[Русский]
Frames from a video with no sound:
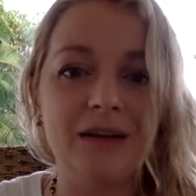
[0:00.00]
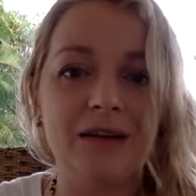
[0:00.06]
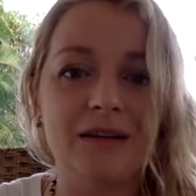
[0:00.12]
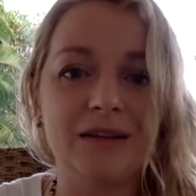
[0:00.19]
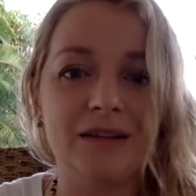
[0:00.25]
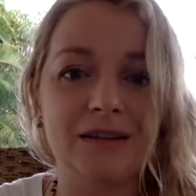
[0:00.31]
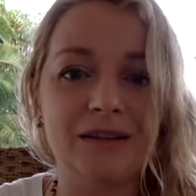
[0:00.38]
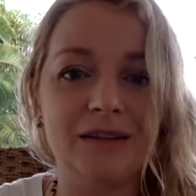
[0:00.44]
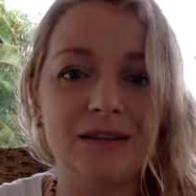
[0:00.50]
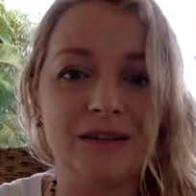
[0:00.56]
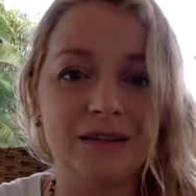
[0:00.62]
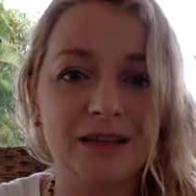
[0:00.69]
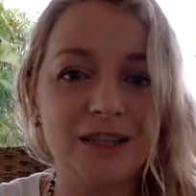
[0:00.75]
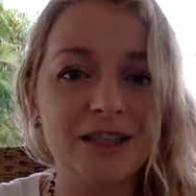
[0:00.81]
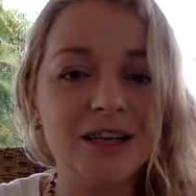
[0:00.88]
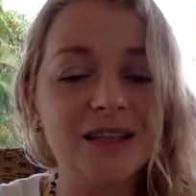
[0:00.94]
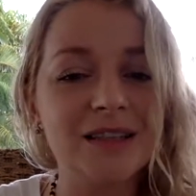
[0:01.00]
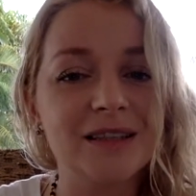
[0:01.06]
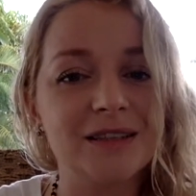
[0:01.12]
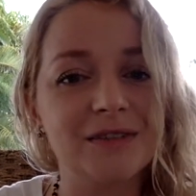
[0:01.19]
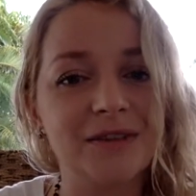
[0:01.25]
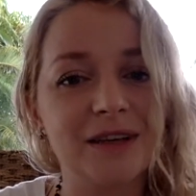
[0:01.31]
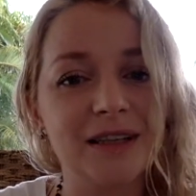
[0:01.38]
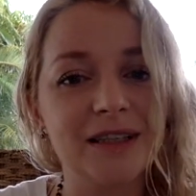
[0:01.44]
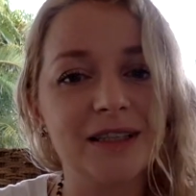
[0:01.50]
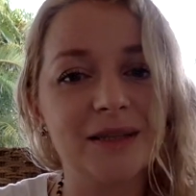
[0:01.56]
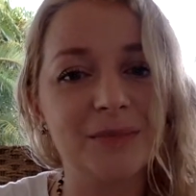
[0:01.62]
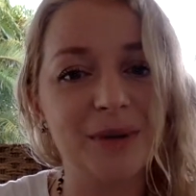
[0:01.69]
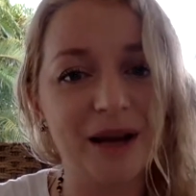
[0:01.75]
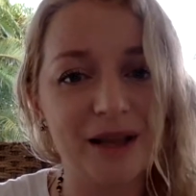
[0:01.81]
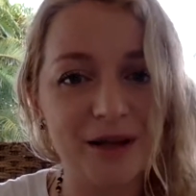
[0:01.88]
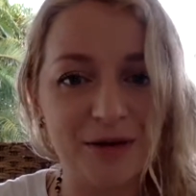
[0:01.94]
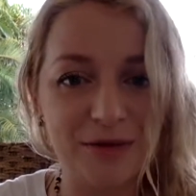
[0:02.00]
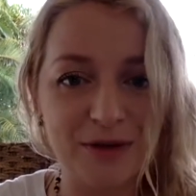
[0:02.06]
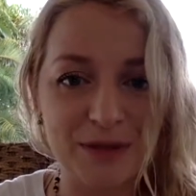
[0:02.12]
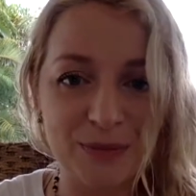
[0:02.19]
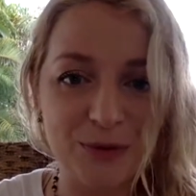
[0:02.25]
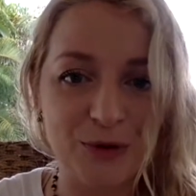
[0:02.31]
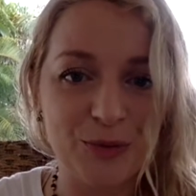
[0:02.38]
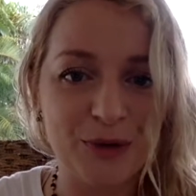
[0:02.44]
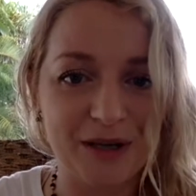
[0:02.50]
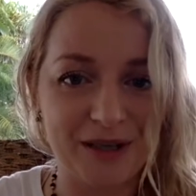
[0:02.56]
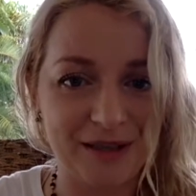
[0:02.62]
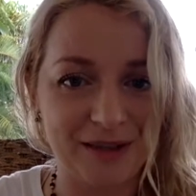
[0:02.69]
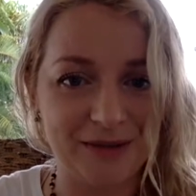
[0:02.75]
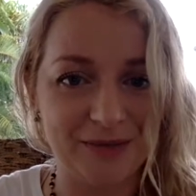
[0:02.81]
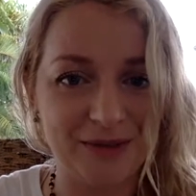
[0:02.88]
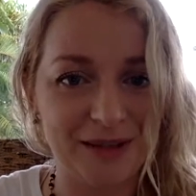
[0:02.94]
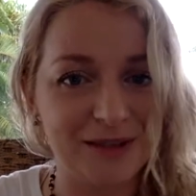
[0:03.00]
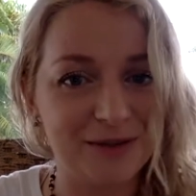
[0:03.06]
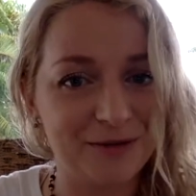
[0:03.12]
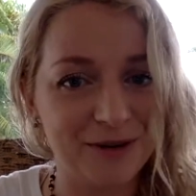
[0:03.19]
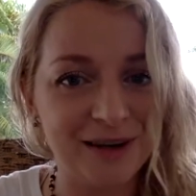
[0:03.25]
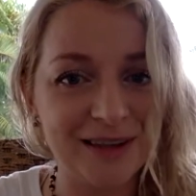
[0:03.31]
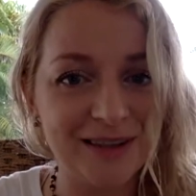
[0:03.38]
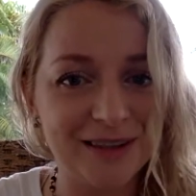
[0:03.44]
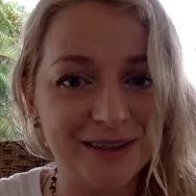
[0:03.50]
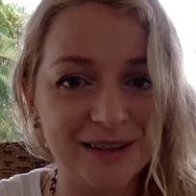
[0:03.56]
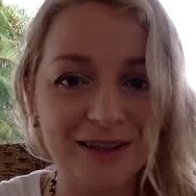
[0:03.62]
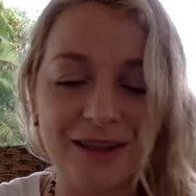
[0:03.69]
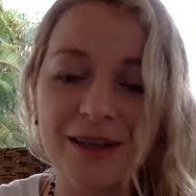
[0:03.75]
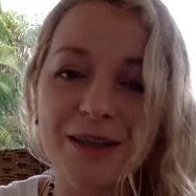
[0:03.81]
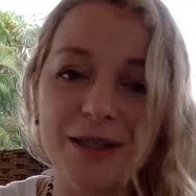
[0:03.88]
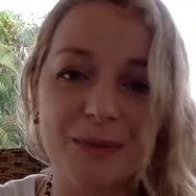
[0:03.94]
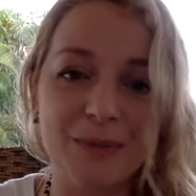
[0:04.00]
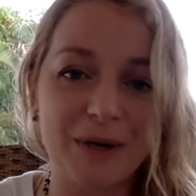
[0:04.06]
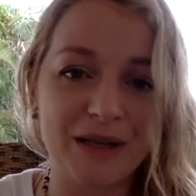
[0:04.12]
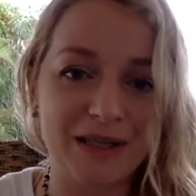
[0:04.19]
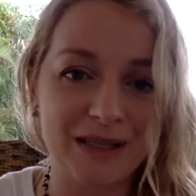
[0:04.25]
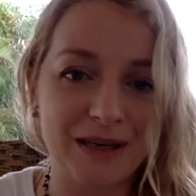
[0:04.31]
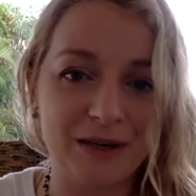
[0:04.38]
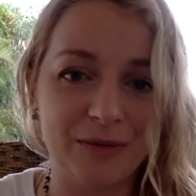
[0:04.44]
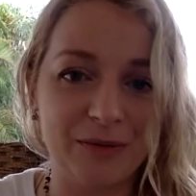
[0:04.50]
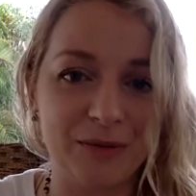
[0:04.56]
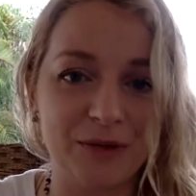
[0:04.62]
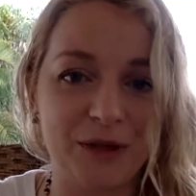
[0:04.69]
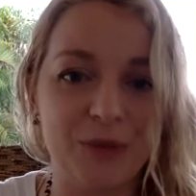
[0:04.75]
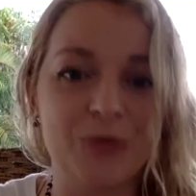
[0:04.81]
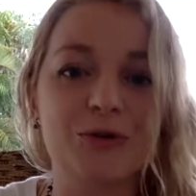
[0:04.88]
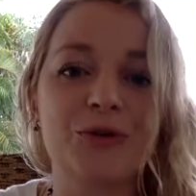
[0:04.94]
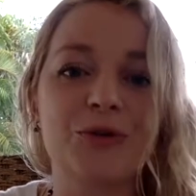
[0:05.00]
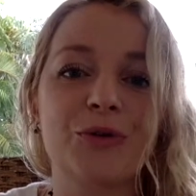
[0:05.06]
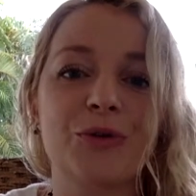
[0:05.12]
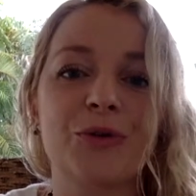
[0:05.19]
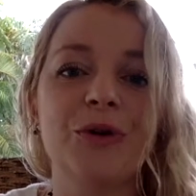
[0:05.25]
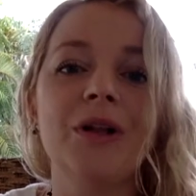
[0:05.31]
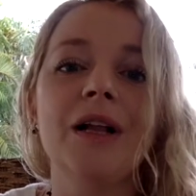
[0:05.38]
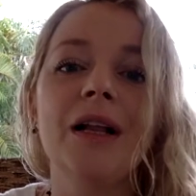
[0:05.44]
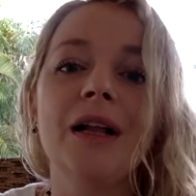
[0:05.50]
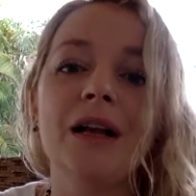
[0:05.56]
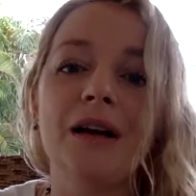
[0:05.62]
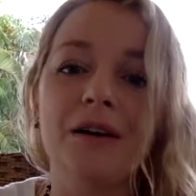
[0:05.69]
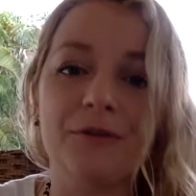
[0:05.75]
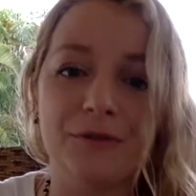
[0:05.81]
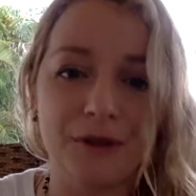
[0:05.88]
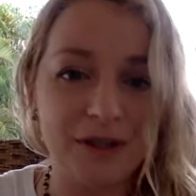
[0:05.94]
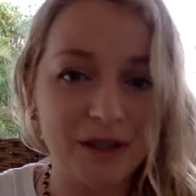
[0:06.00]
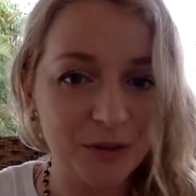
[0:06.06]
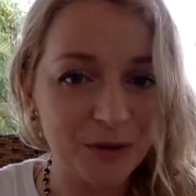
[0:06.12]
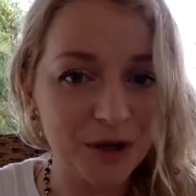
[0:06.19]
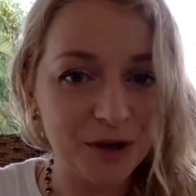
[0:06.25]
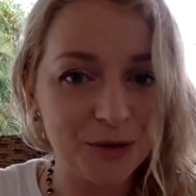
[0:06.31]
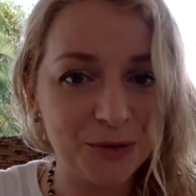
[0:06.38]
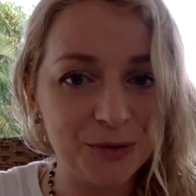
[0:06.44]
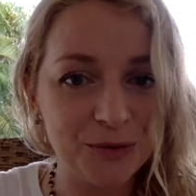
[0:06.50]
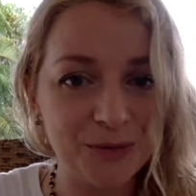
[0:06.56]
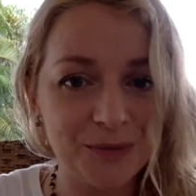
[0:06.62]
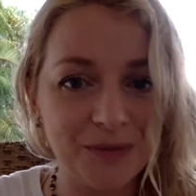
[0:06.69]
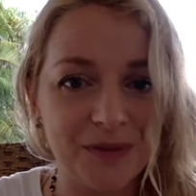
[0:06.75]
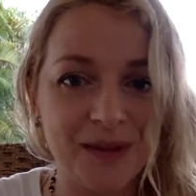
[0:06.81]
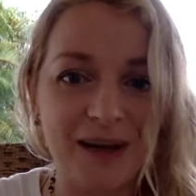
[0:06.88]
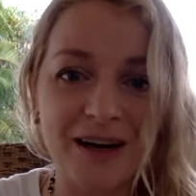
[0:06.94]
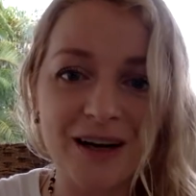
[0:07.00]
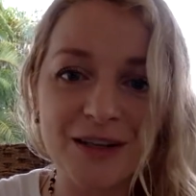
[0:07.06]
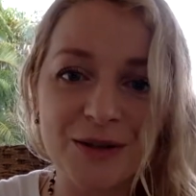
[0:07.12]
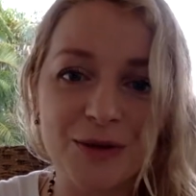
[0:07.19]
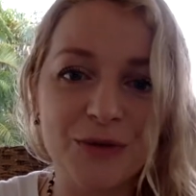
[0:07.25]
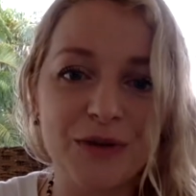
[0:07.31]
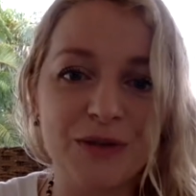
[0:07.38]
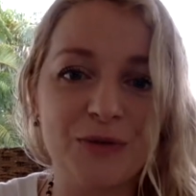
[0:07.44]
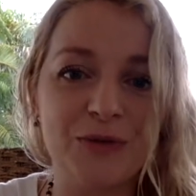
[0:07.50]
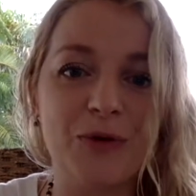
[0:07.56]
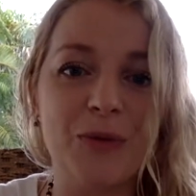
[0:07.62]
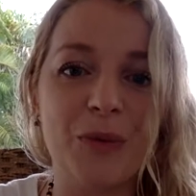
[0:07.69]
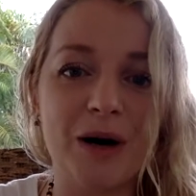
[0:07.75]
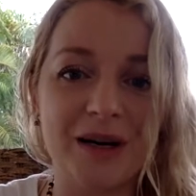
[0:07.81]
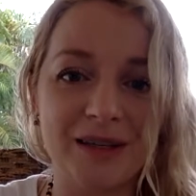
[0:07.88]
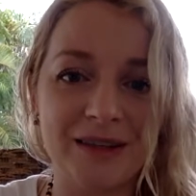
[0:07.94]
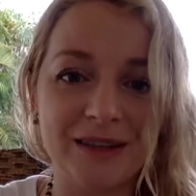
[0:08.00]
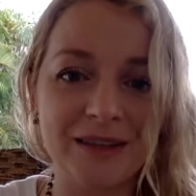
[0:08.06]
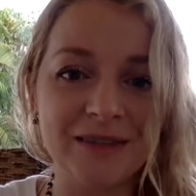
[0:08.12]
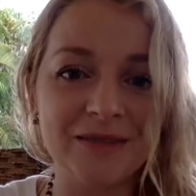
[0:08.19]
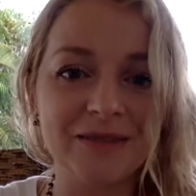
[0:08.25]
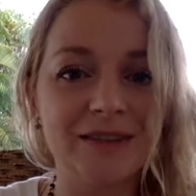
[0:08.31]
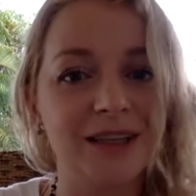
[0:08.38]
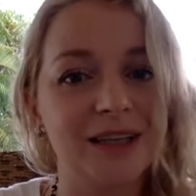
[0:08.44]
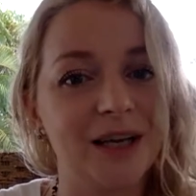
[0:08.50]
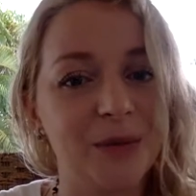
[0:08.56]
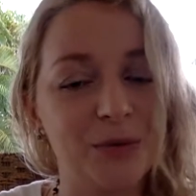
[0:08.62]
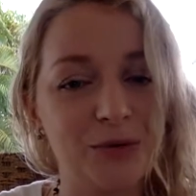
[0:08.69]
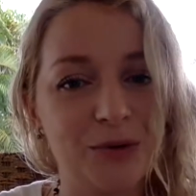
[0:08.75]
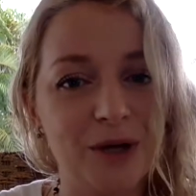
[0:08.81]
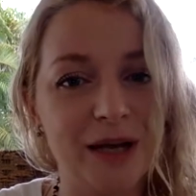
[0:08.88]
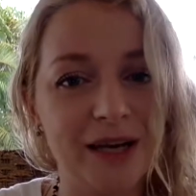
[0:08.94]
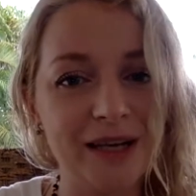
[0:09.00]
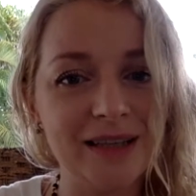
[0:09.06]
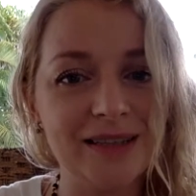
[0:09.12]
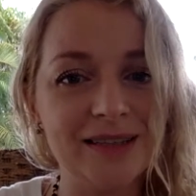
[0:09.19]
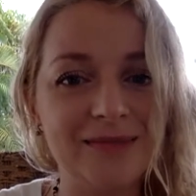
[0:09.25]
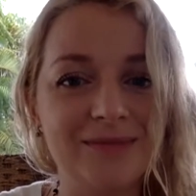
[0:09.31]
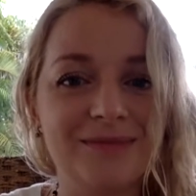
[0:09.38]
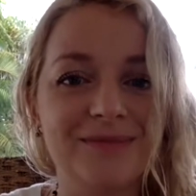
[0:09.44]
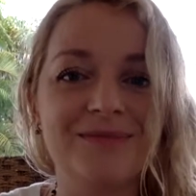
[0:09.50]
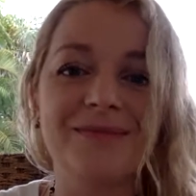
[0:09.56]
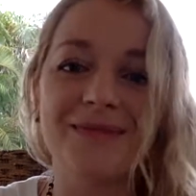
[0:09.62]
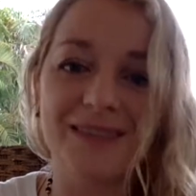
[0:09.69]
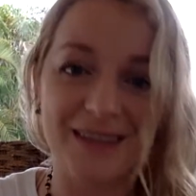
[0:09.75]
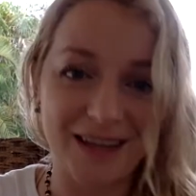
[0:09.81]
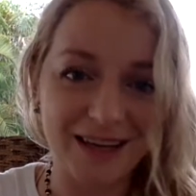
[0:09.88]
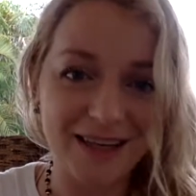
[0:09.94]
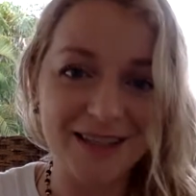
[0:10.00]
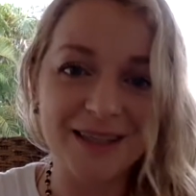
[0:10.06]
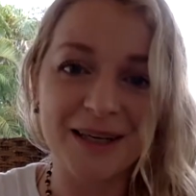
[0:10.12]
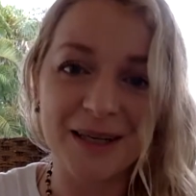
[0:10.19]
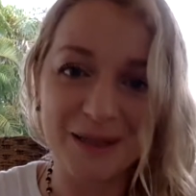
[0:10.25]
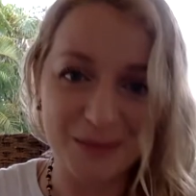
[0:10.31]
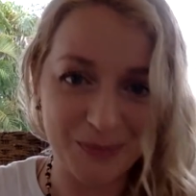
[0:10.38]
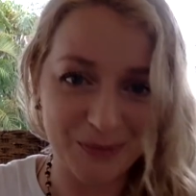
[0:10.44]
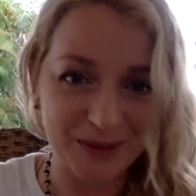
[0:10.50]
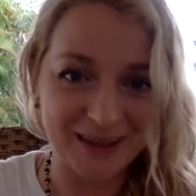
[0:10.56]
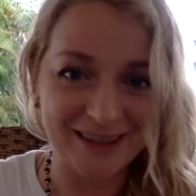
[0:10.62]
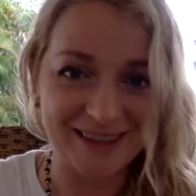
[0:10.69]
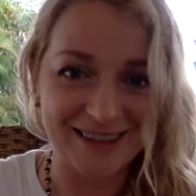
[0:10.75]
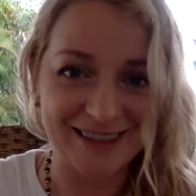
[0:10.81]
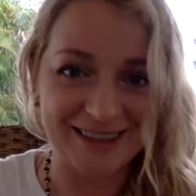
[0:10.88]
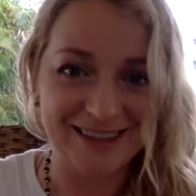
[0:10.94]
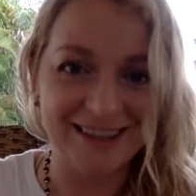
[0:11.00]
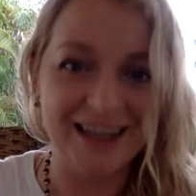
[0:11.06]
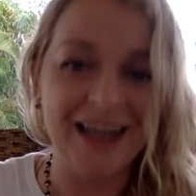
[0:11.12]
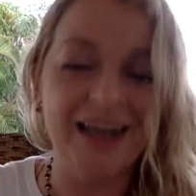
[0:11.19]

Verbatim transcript: Э, наша акция называется «Пряное 8 марта». И называется она так неспроста, потому что в этом году на акцию к 8 марта я буду дарить тайские специи.